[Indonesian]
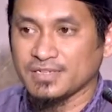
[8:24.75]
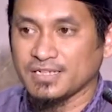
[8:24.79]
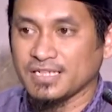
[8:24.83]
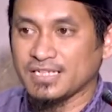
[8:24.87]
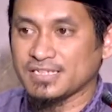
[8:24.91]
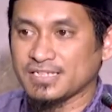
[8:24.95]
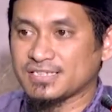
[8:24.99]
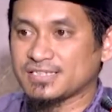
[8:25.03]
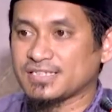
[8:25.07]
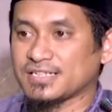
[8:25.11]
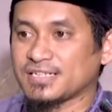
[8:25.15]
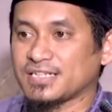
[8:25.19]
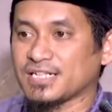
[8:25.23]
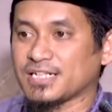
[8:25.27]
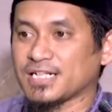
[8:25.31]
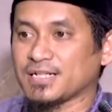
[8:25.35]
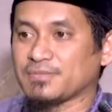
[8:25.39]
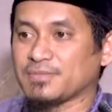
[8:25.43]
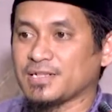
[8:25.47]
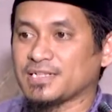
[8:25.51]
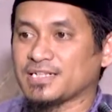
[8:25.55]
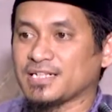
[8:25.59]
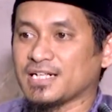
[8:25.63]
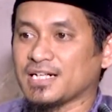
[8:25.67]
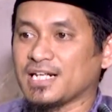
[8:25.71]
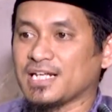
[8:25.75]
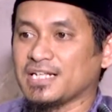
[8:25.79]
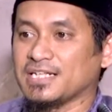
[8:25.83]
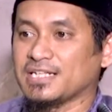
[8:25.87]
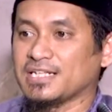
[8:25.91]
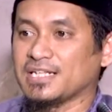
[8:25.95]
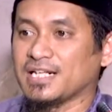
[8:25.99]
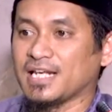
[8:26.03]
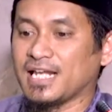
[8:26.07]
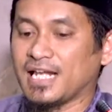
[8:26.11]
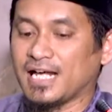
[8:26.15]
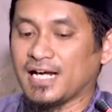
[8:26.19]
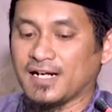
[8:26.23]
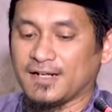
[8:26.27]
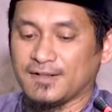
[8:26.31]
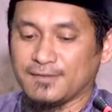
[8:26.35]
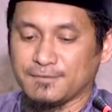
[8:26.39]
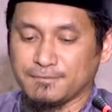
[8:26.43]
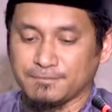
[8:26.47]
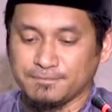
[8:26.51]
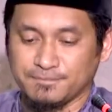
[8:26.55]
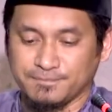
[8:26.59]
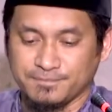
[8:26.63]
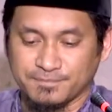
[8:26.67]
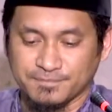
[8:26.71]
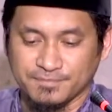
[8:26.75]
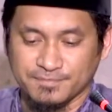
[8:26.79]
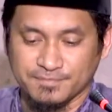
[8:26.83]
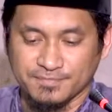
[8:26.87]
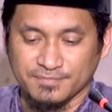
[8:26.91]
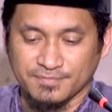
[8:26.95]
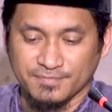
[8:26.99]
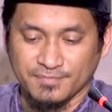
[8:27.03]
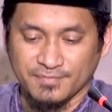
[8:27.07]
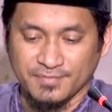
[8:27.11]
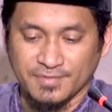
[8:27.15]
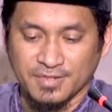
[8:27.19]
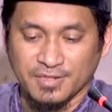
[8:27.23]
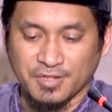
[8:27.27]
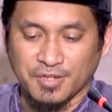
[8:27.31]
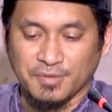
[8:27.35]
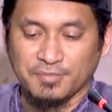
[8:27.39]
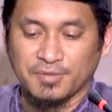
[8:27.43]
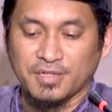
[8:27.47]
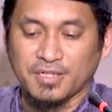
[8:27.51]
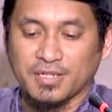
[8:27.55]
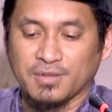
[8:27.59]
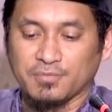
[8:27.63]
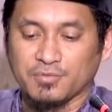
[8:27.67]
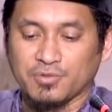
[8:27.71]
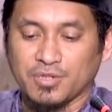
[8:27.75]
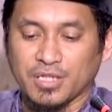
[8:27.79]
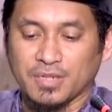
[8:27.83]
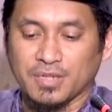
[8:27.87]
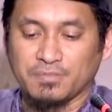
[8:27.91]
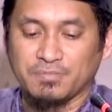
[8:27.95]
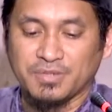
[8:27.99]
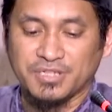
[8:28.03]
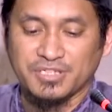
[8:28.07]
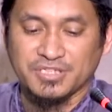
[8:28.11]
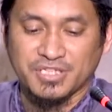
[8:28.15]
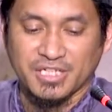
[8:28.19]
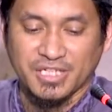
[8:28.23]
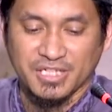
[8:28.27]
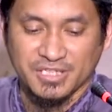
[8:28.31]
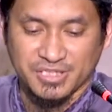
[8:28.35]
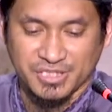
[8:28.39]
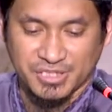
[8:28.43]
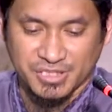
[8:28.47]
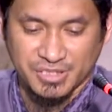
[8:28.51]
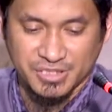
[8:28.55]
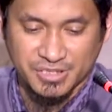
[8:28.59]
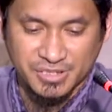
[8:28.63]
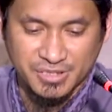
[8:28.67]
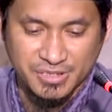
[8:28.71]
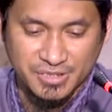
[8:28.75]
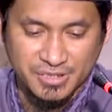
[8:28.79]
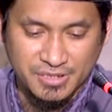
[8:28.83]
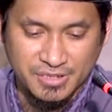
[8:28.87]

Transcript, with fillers: istrinya namanya Laila. Kemudian Abdullah bin Jahsh.